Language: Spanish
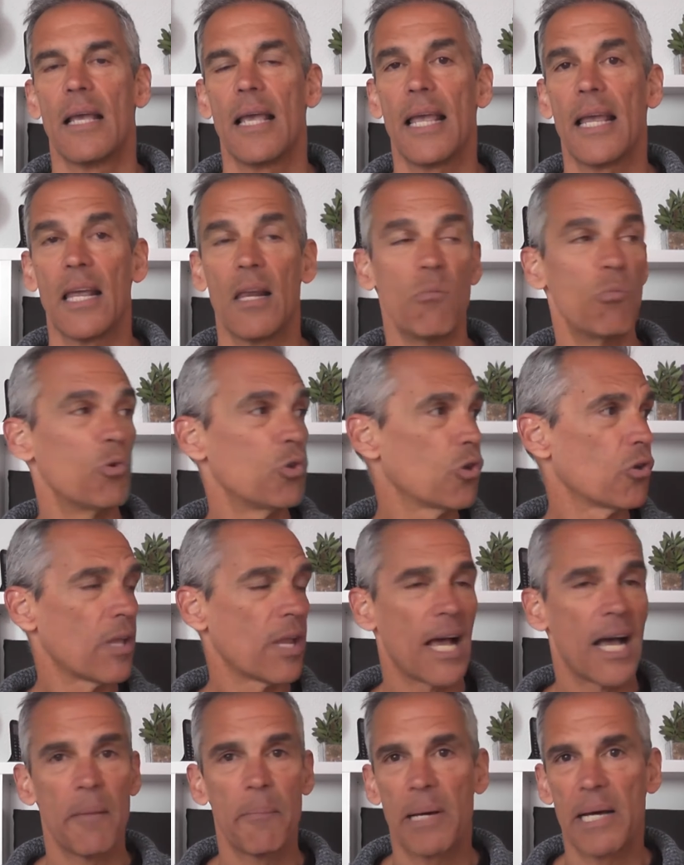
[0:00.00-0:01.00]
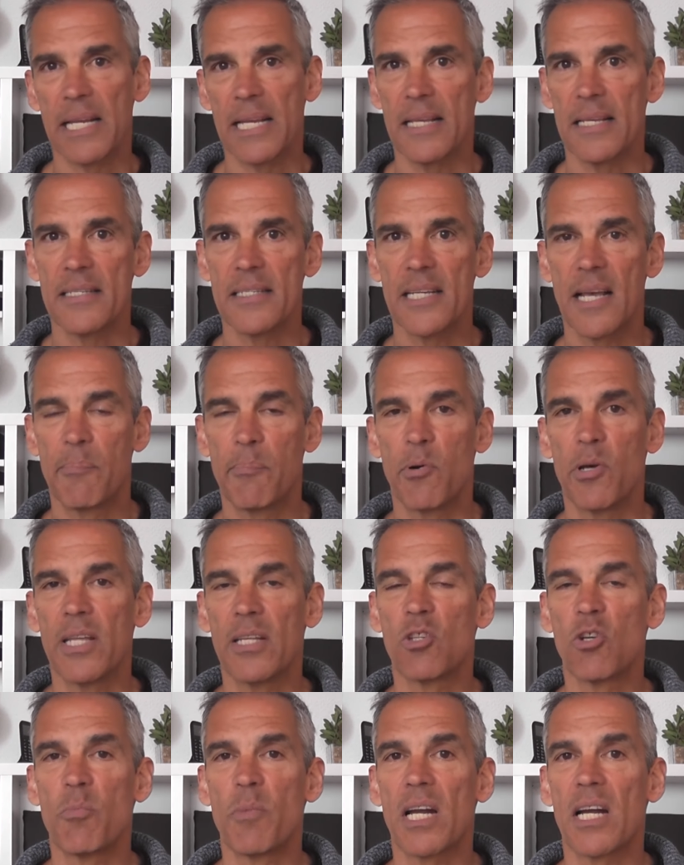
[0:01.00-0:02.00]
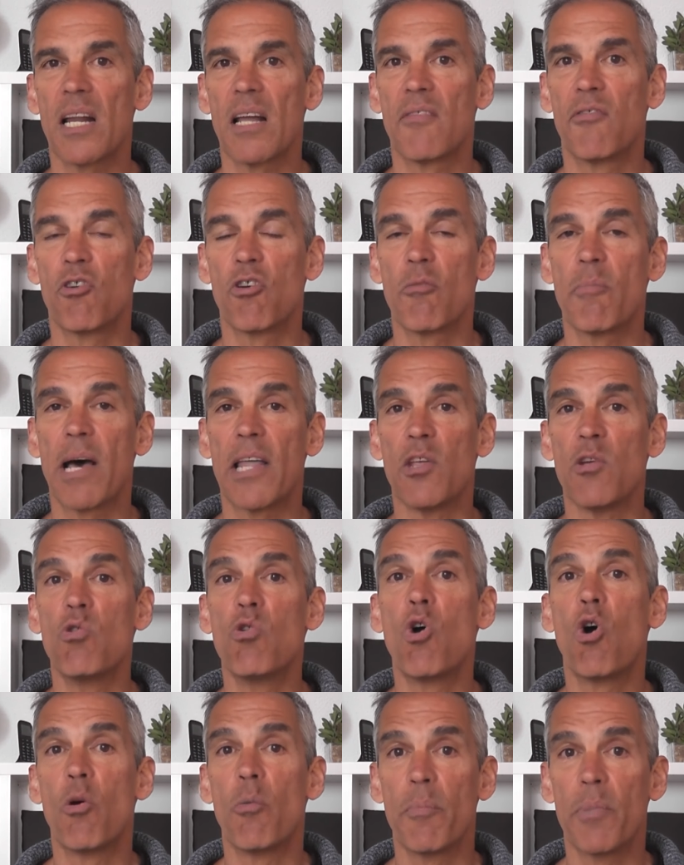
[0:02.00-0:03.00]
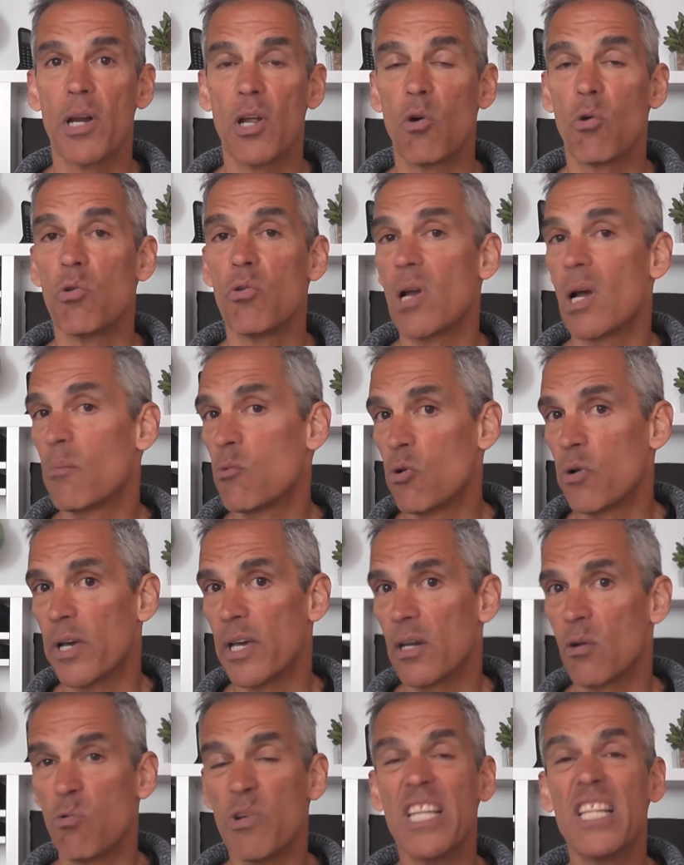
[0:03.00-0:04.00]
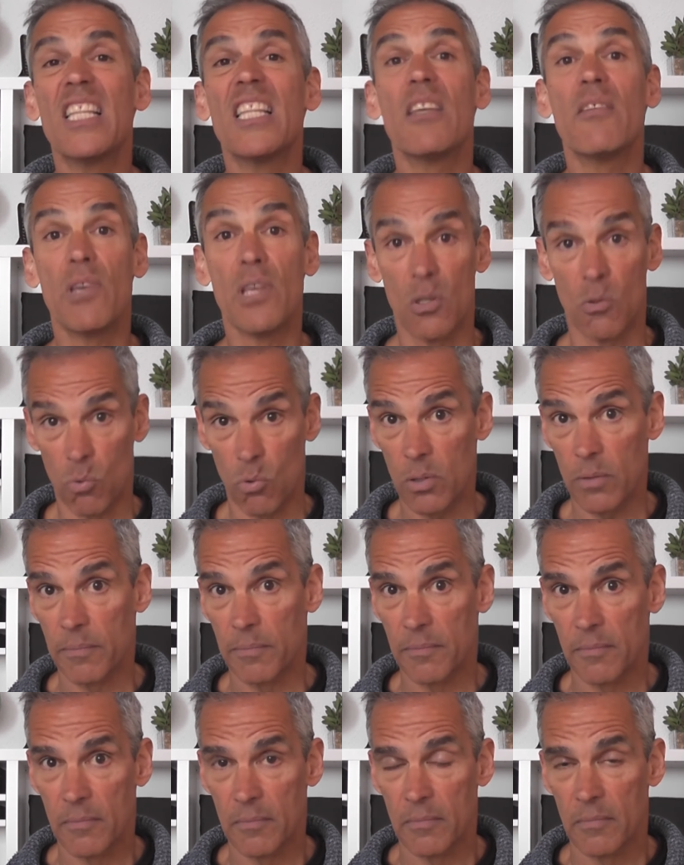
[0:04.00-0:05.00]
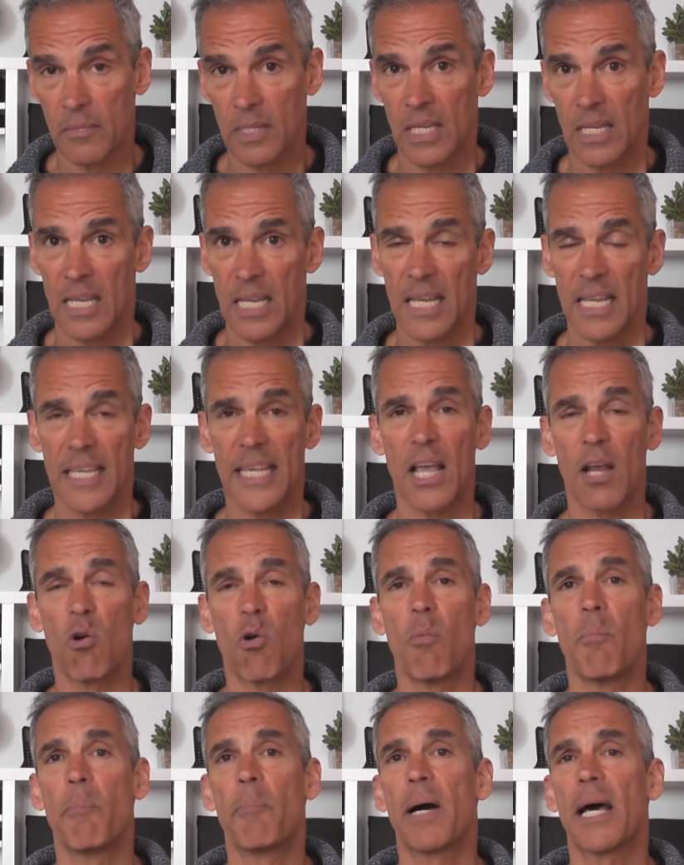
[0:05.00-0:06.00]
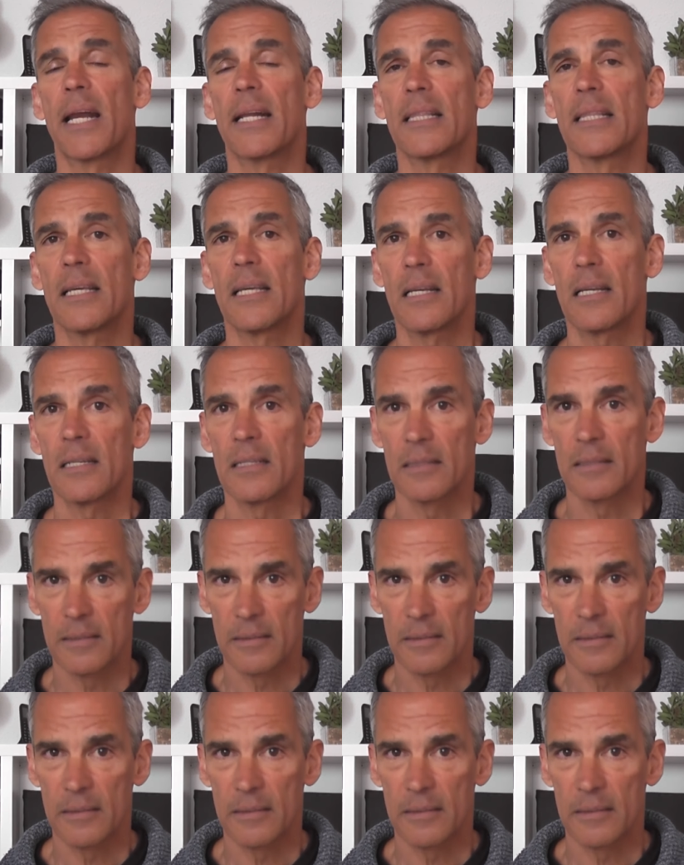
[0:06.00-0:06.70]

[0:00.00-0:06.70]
en el mundo de las apariencias puede tomar la forma de un hombre o de una mujer, un individuo que comparte